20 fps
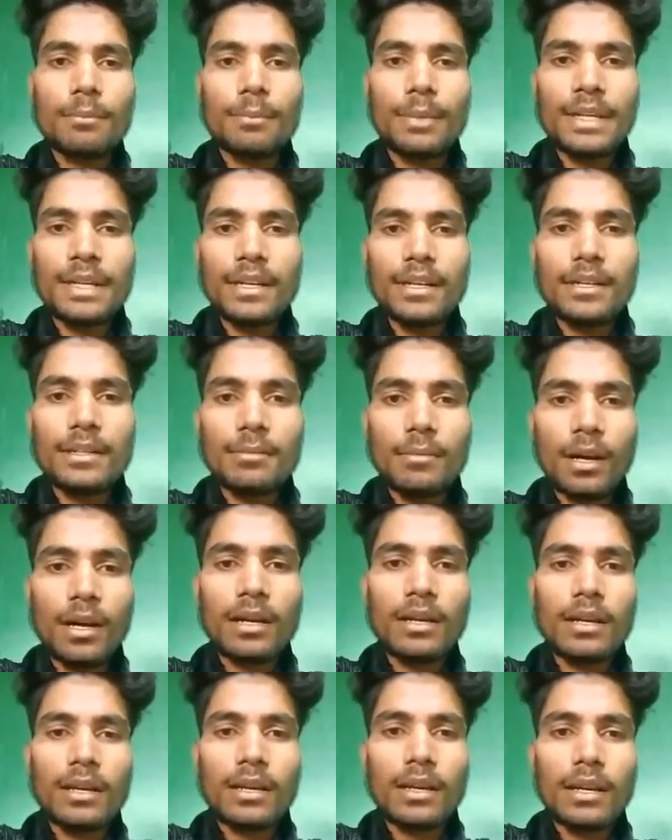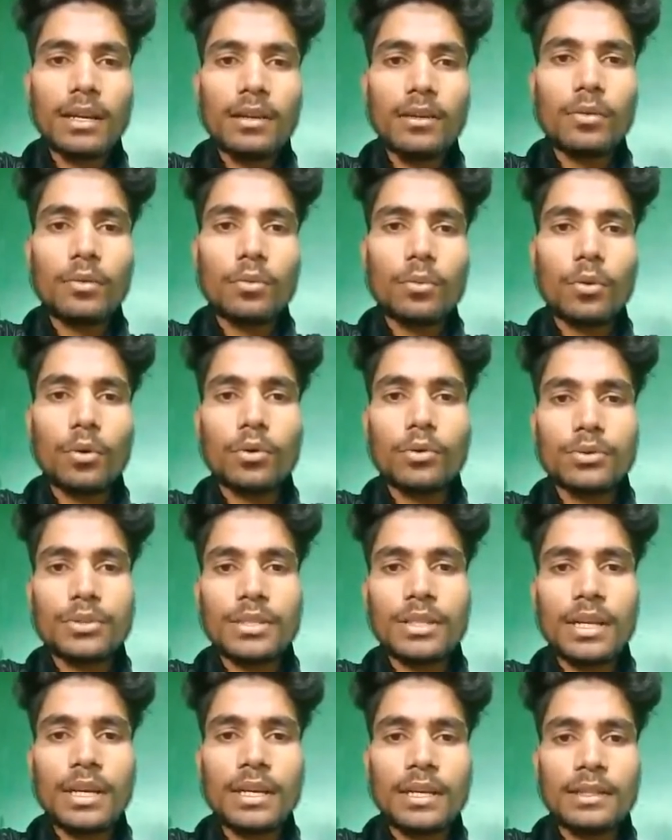बिना डिमांड करे वो
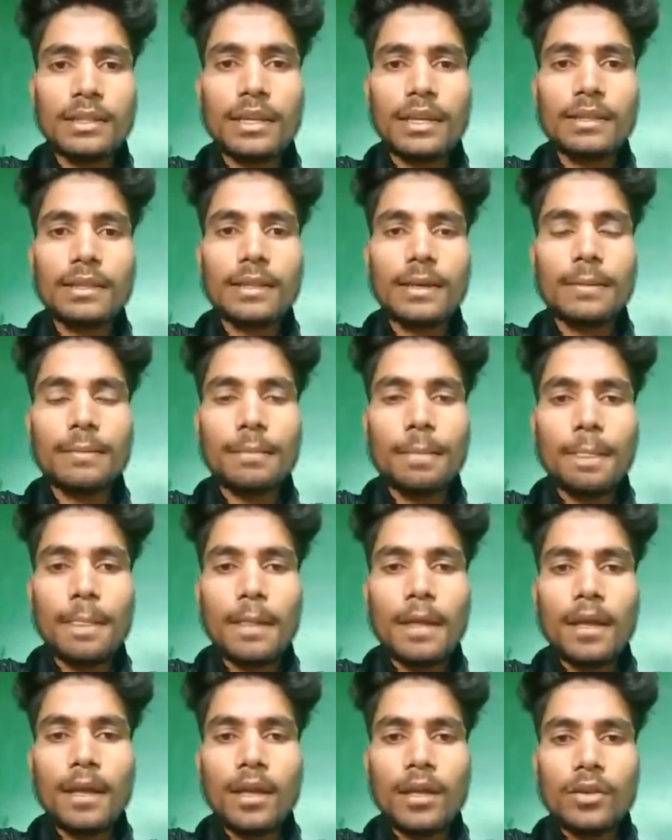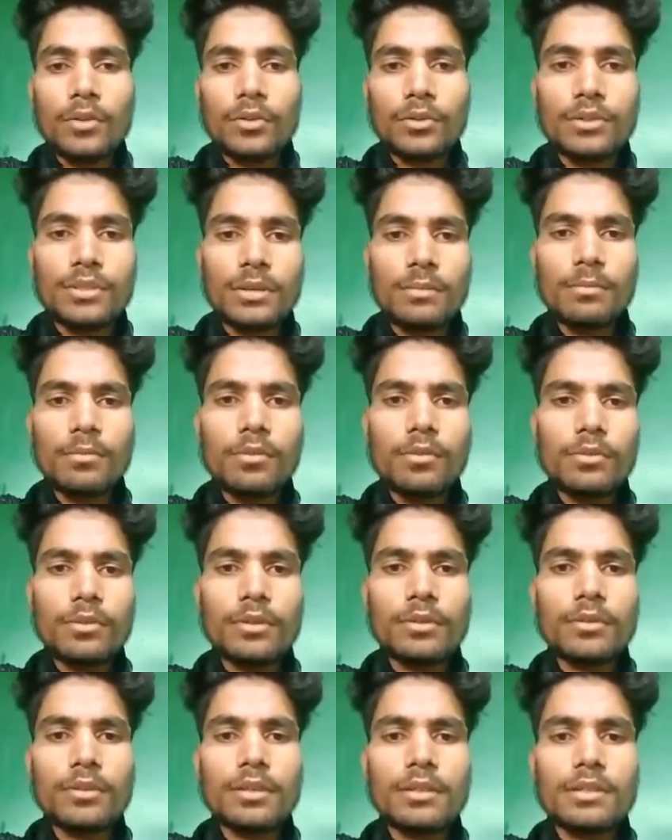कुछ नहीं देते तो जम्मू
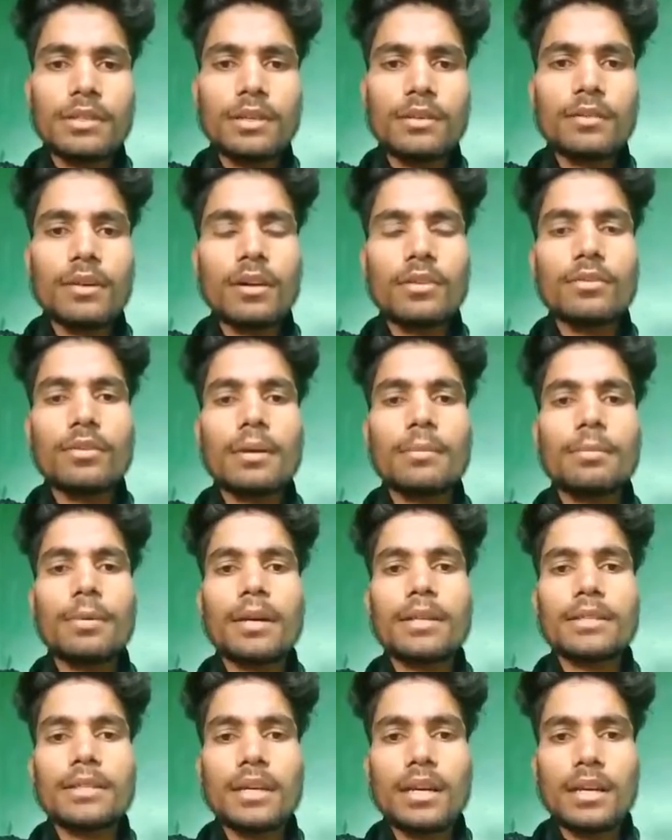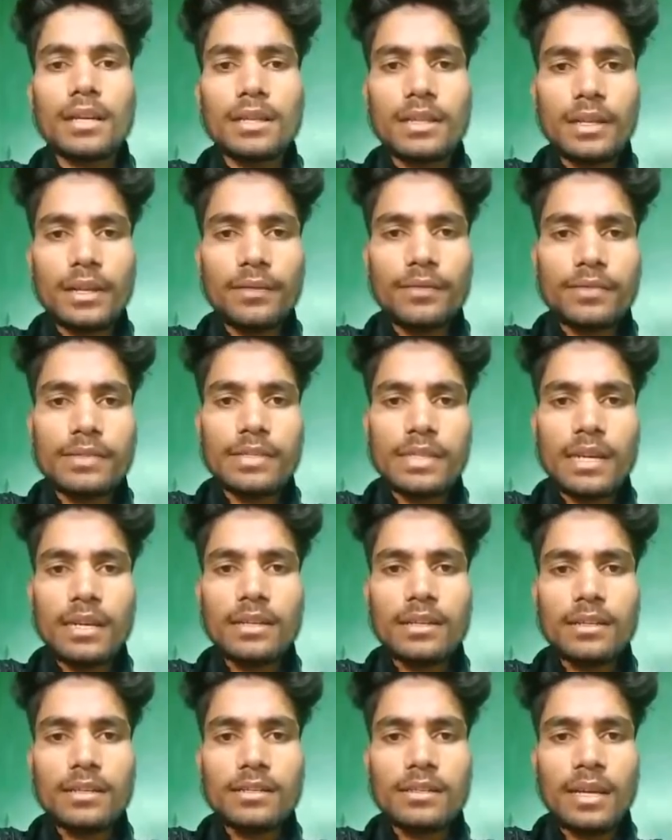यूनिवर्सिटी वालों के पास क्या इतनी
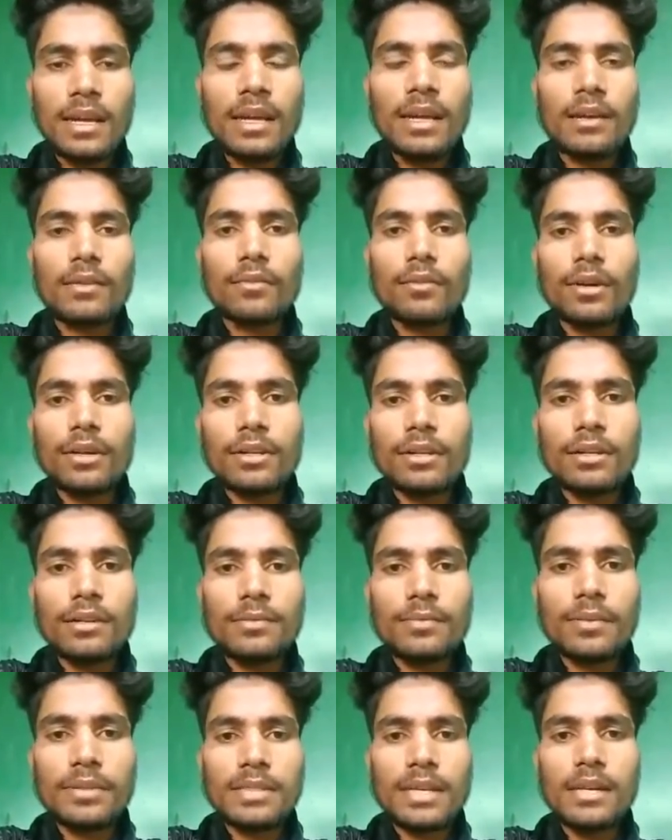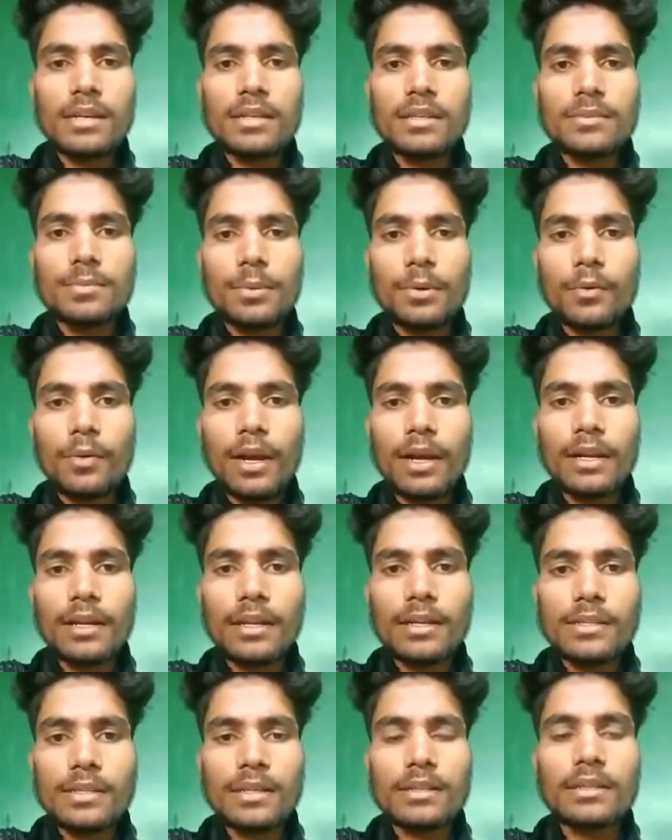फैसिलिटीज़ हैं वो इतनी फैसिलिटीज़ प्रोवाइड
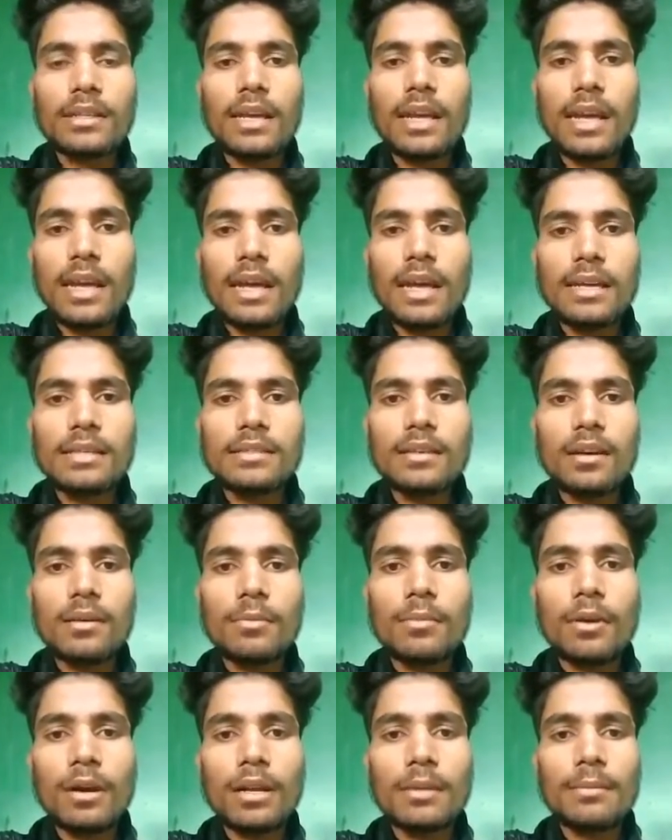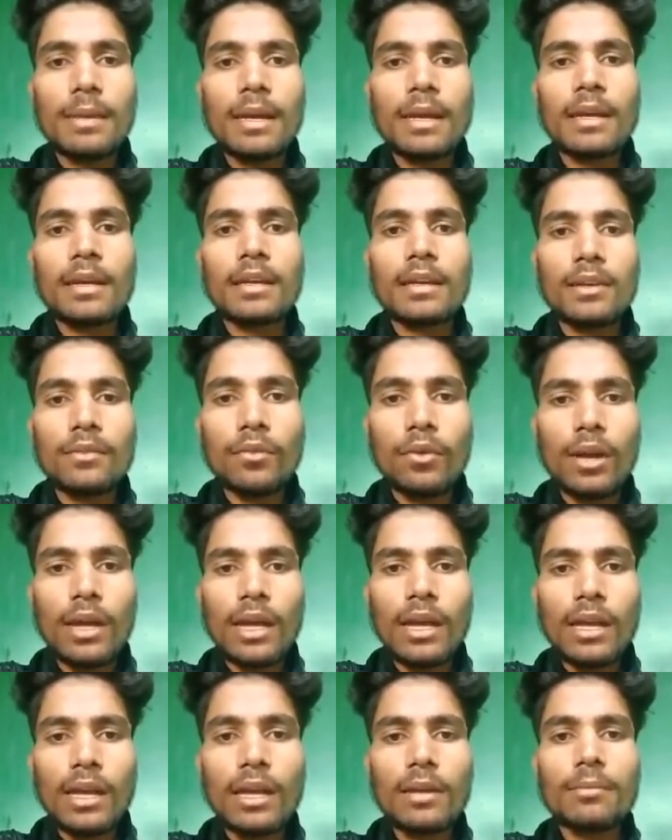कर सकते हैं एग्ज़ाम वाल में कि वो
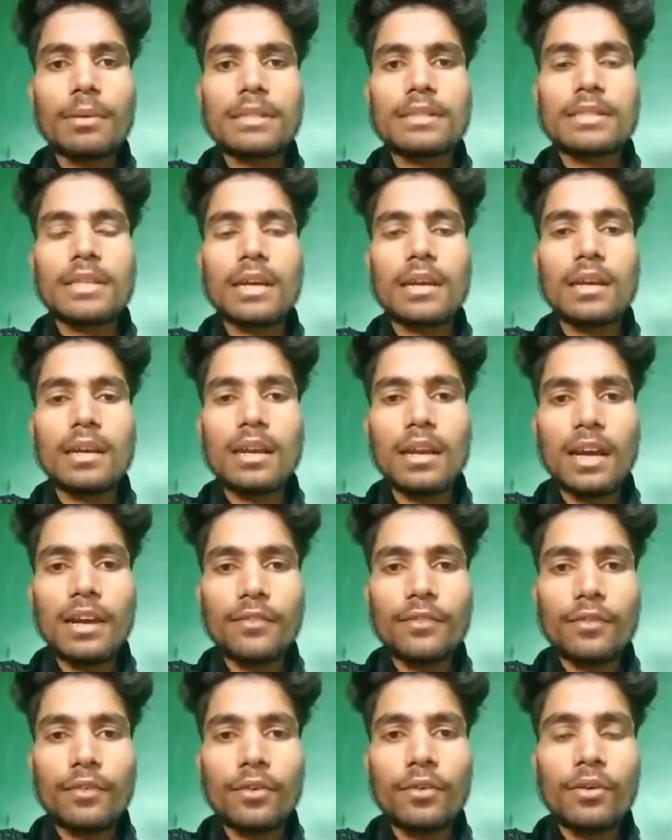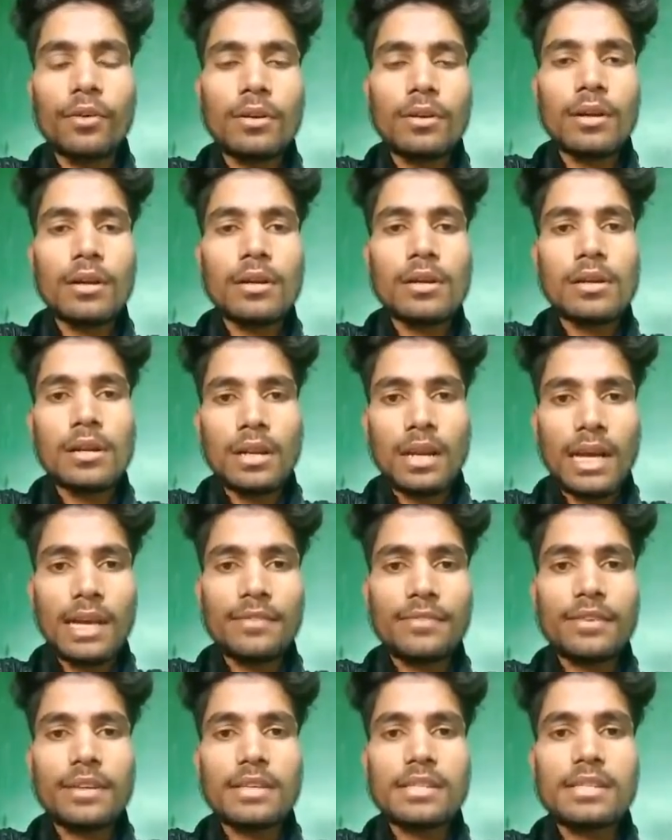एक एक बच्चे की लाइफ को
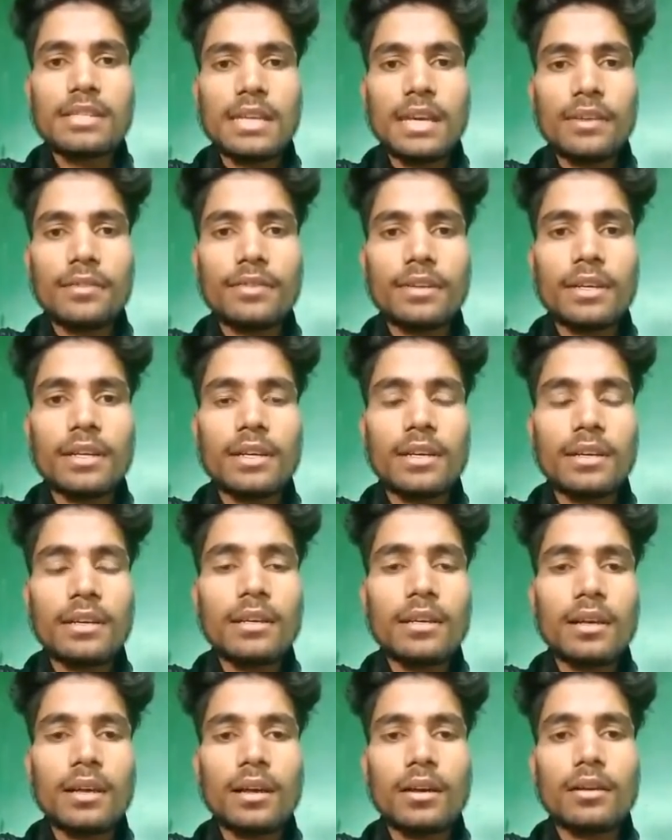लाइफ की सेफ्टी की